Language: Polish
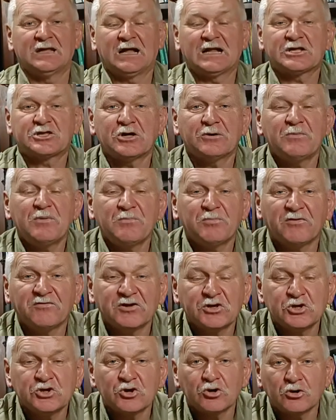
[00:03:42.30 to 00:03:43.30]
Ale chciałbym
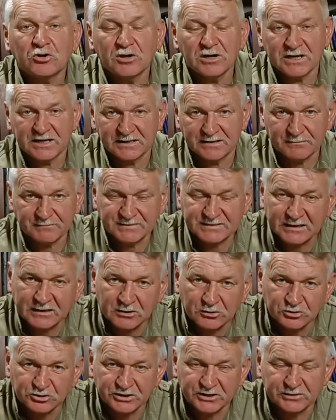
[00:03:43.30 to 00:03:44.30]
powiedzieć o kolejnym
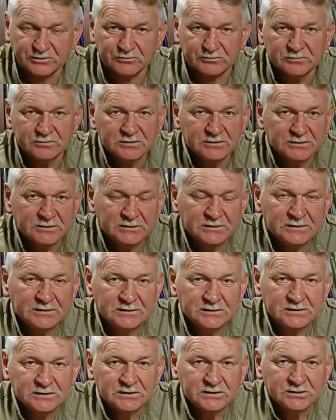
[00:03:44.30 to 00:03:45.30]
zagrożeniu.
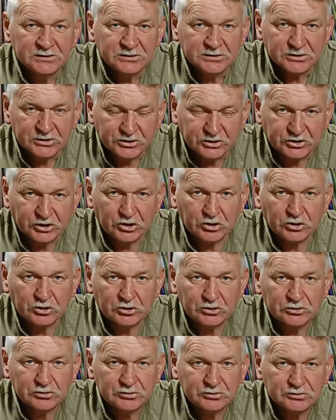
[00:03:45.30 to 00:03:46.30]
I
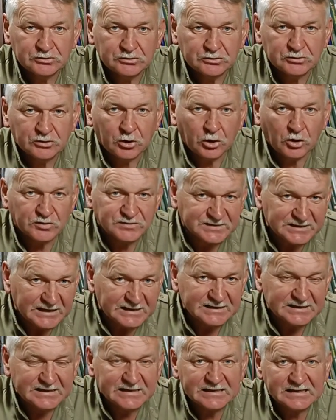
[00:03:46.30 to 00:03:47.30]
to
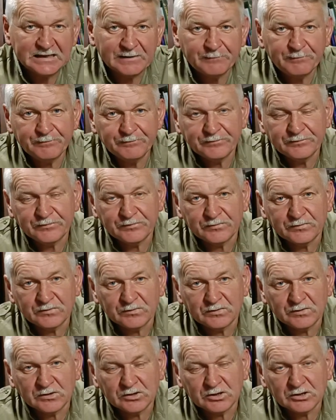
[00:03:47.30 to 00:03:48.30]
Ostatni
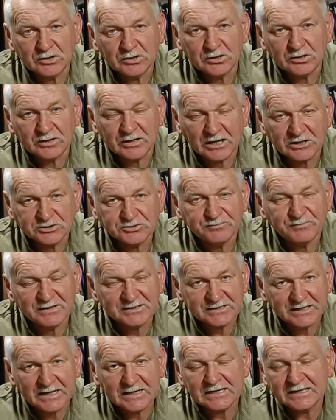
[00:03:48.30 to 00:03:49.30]
mm, nasz
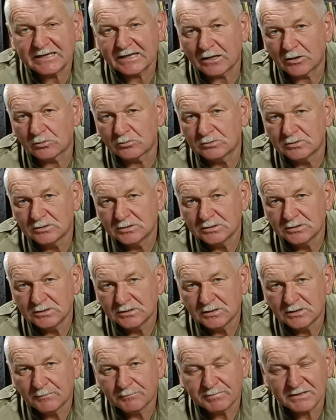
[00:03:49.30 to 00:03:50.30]
materiał
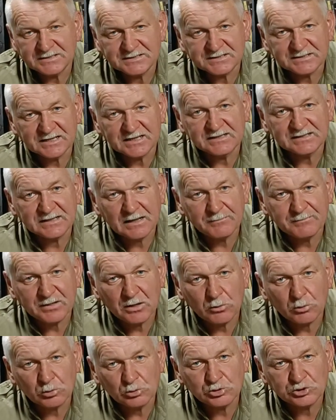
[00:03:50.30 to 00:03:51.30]
prezydenta
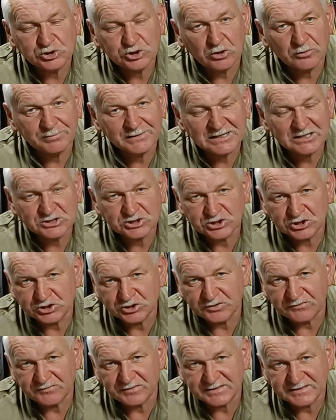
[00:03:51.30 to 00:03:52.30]
Białorusi obraz
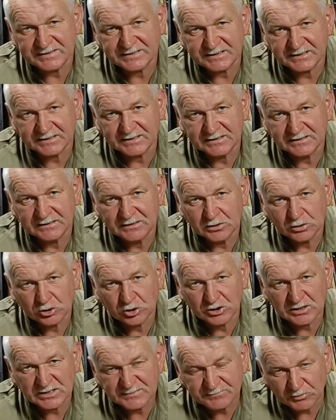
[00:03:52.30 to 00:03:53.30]
rzeczywisty
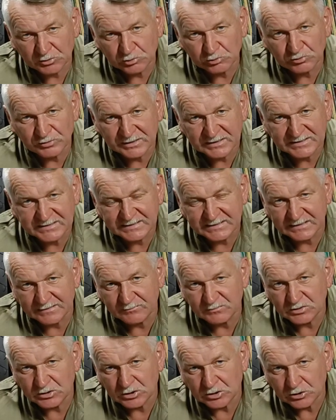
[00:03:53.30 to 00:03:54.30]
koresponduje z
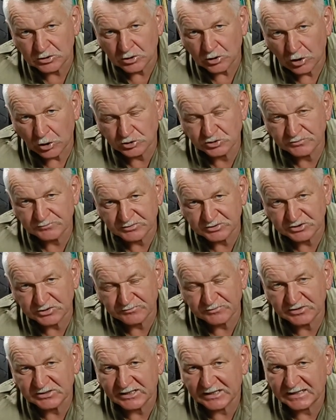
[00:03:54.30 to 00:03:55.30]
tym, o czym
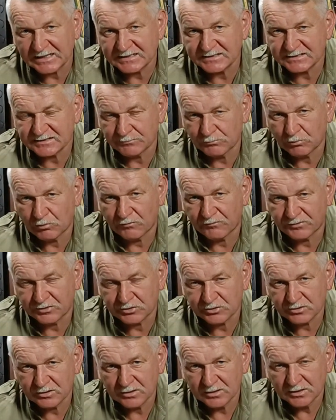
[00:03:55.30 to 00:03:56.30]
będziemy teraz
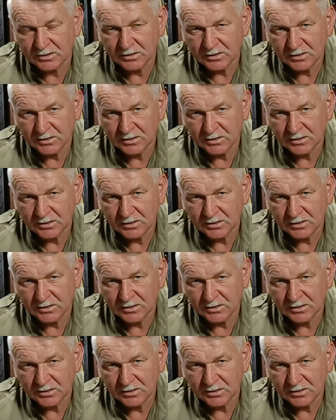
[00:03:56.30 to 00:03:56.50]
mówić.